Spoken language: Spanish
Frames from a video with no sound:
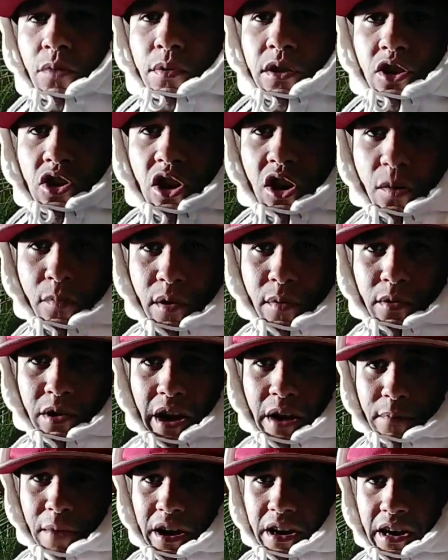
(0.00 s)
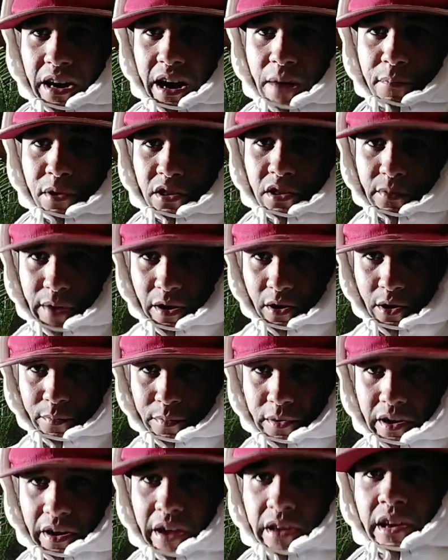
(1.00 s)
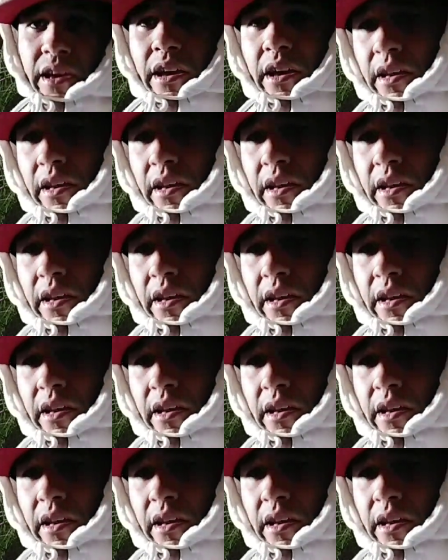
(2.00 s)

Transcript: porque yo no puedo mostrar imagen acá por tema de copyright.